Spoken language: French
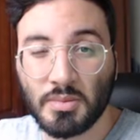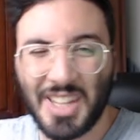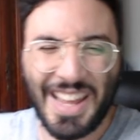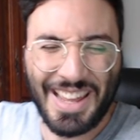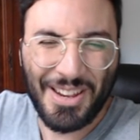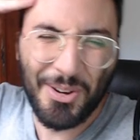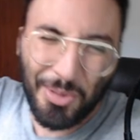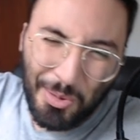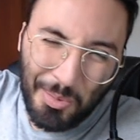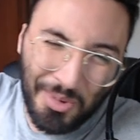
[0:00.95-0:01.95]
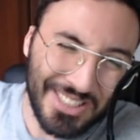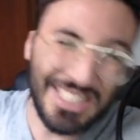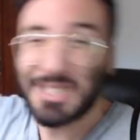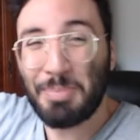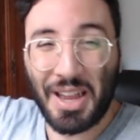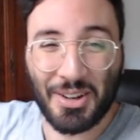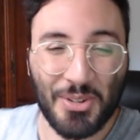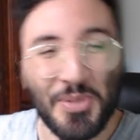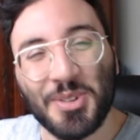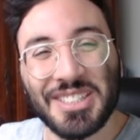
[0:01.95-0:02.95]
Et yo tout le monde, j'espère
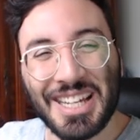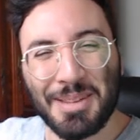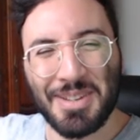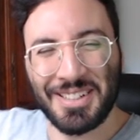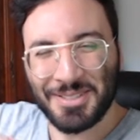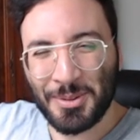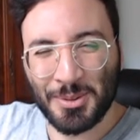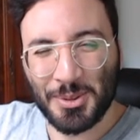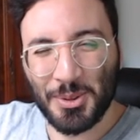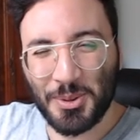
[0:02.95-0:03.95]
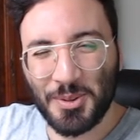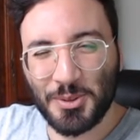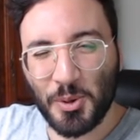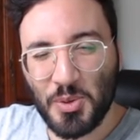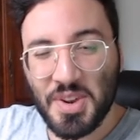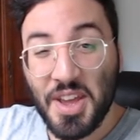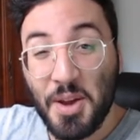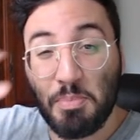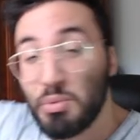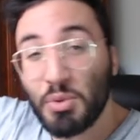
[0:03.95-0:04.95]
que vous allez bien. On se retrouve aujourd'hui
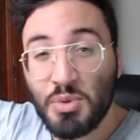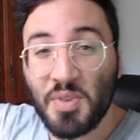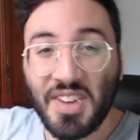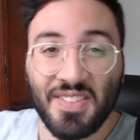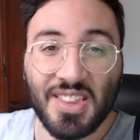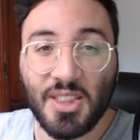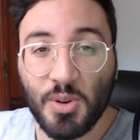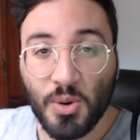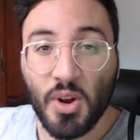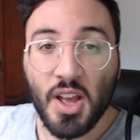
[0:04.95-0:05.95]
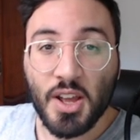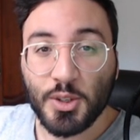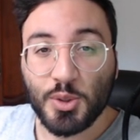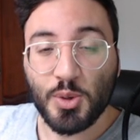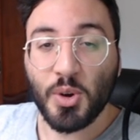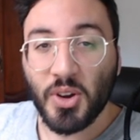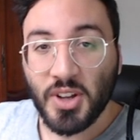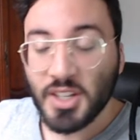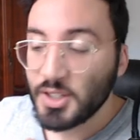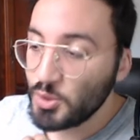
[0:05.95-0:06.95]
pour une nouvelle vidéo sur
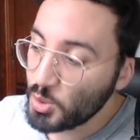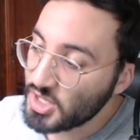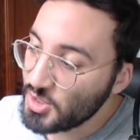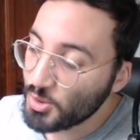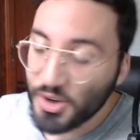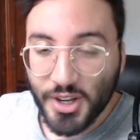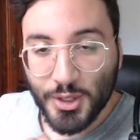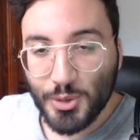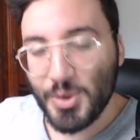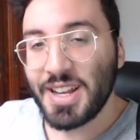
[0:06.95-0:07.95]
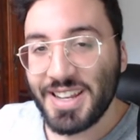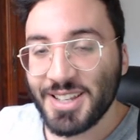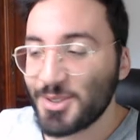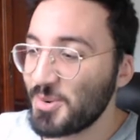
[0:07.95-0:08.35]
Yu-Gi-Oh! Duel Links.